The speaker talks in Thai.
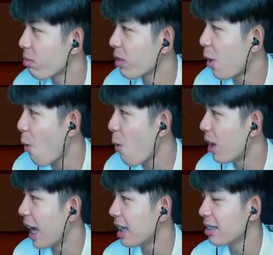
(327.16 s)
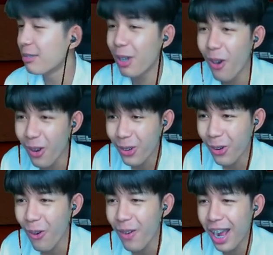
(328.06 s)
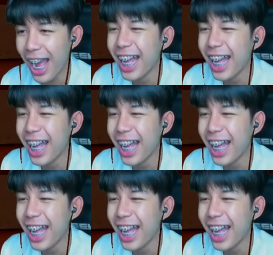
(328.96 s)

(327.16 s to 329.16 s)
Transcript: โกงอ่ะของโกงอ่ะ